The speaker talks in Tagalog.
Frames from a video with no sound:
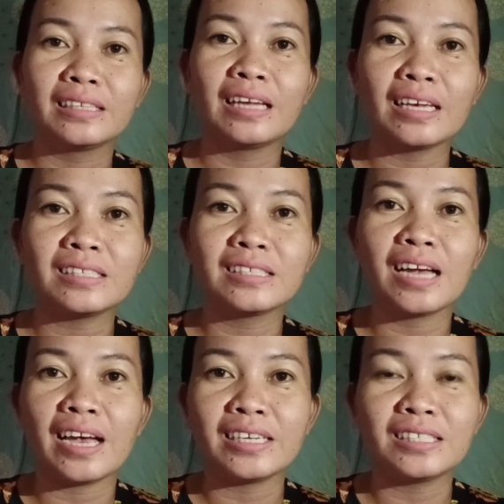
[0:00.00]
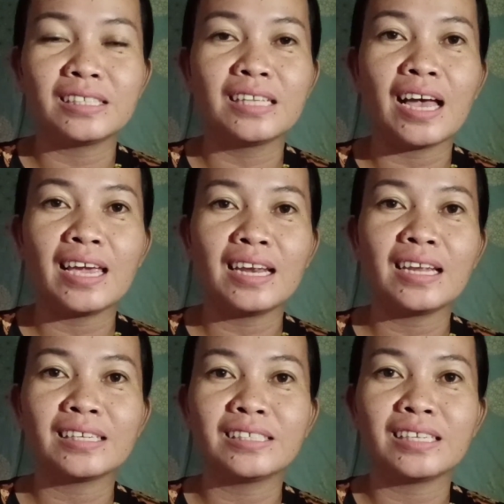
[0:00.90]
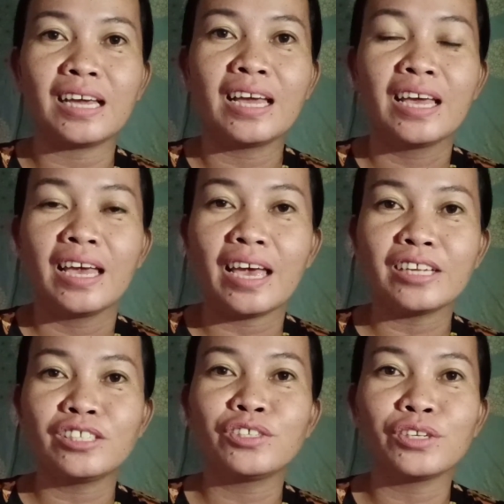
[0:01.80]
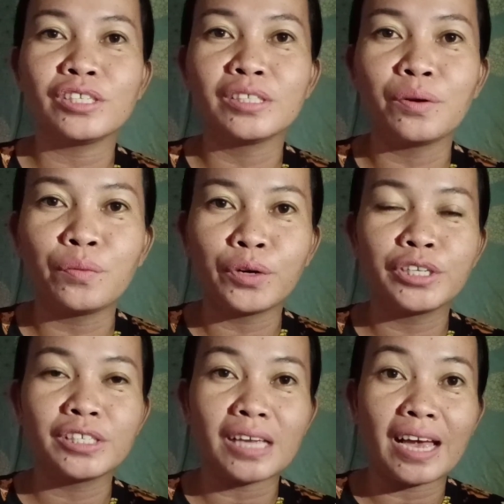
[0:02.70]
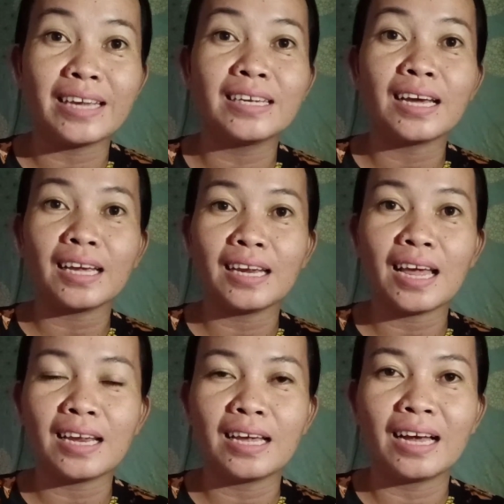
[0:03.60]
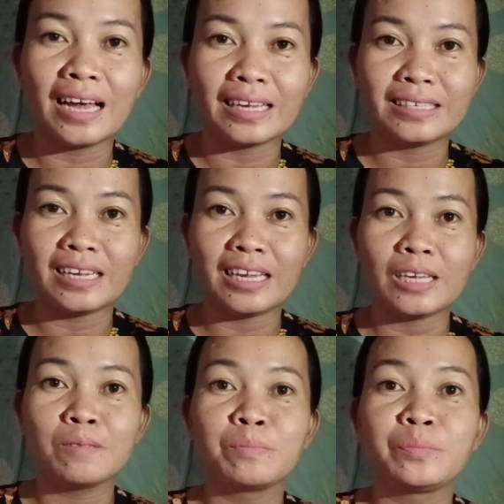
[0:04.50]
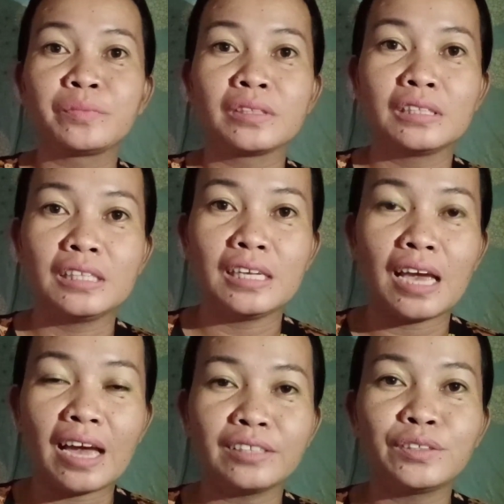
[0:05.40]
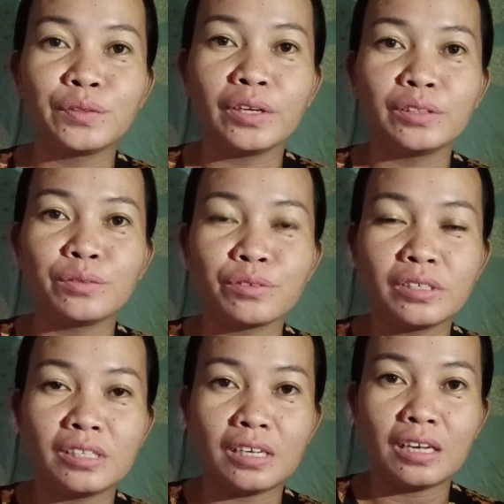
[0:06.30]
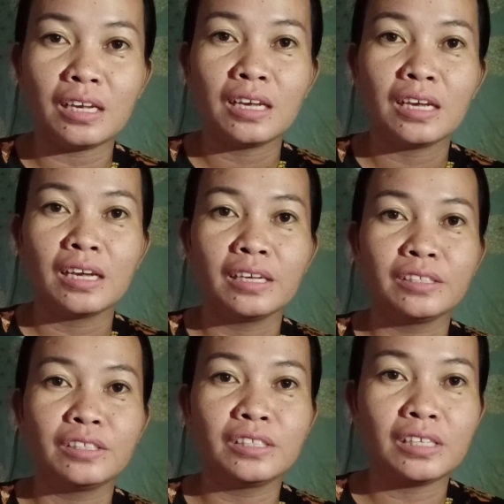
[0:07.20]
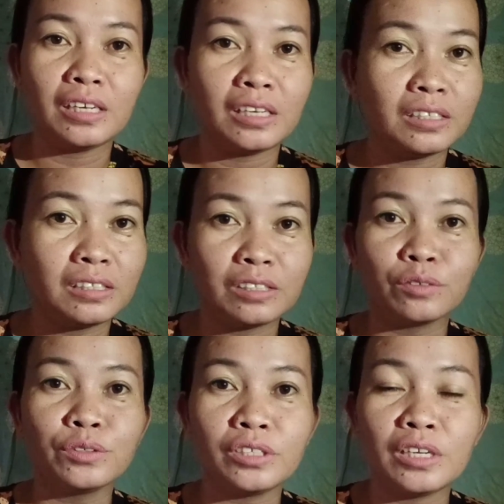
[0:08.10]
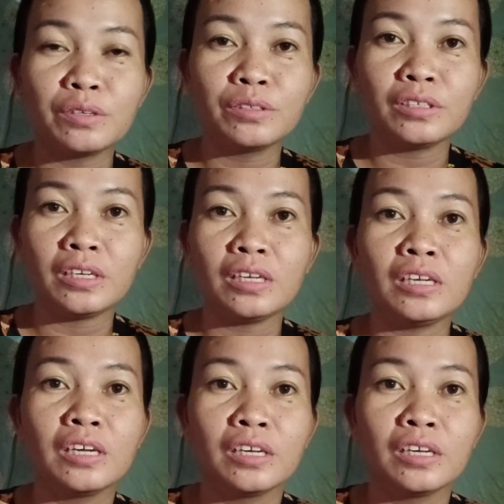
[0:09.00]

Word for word: guys guys, dahil lang sa Etchos na words ay nakilala nga ni ni Andrew itong si si kung sino si